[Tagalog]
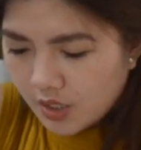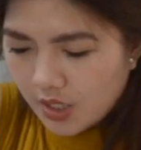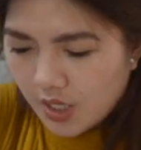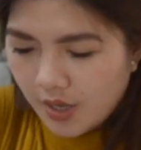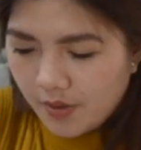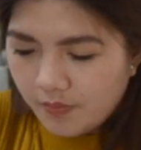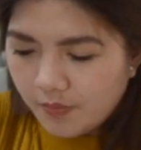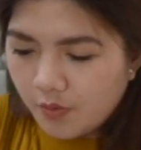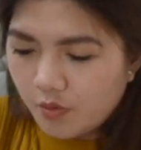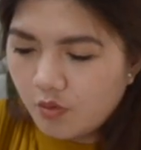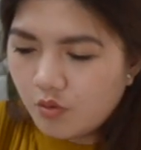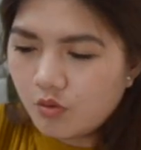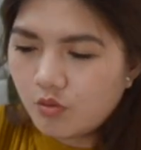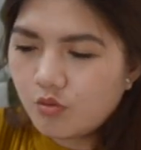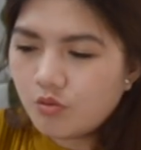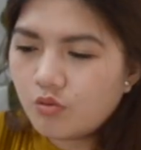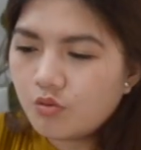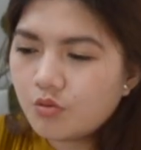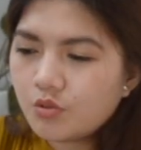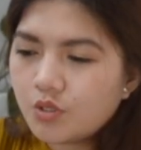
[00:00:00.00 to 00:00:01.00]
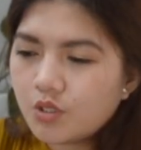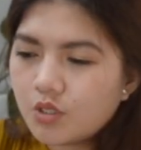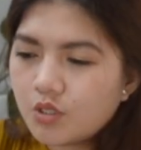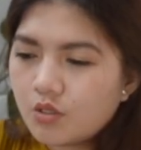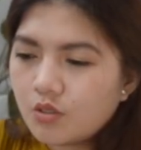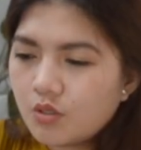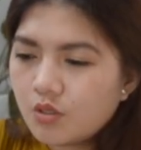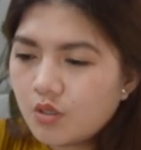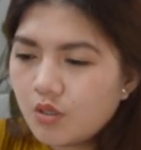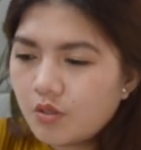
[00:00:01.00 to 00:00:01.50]

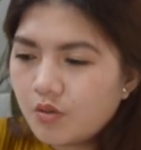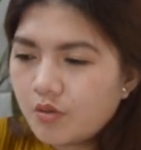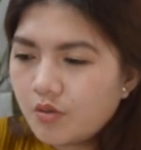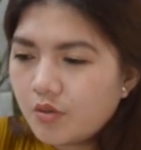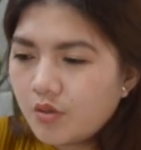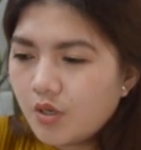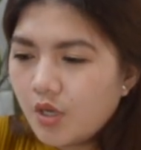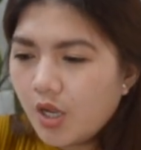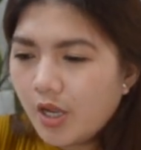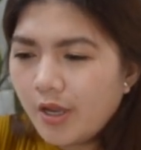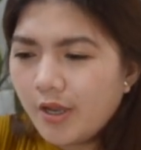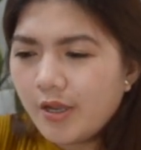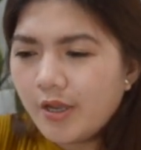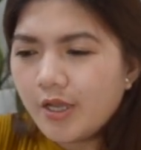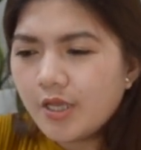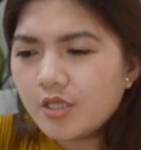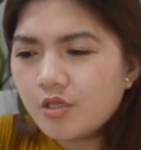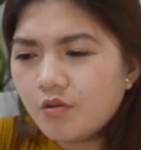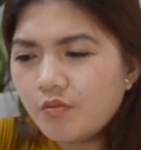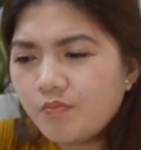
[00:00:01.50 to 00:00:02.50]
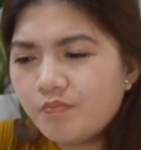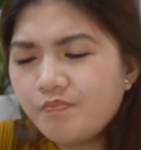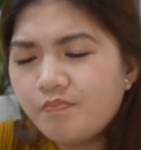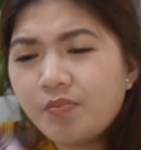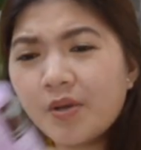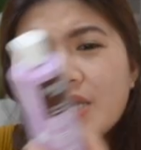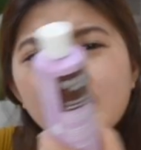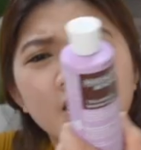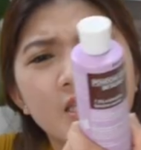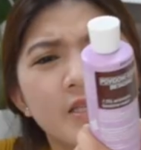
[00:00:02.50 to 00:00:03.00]
Tapos, itong
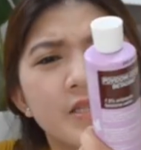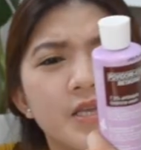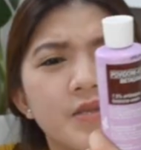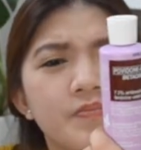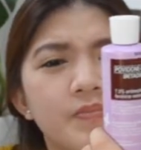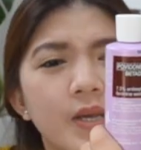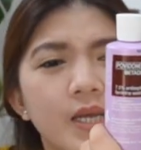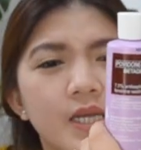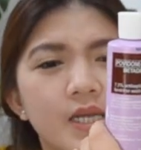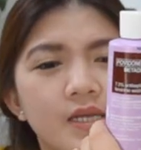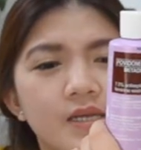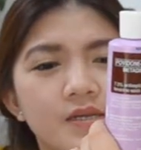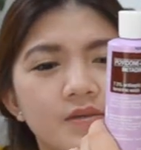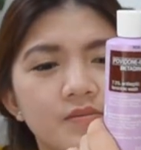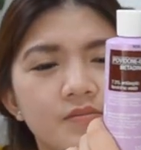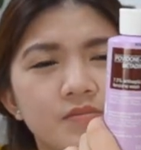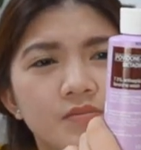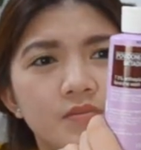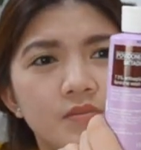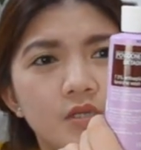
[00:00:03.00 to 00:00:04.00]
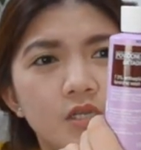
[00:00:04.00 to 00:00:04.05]
beta din, parang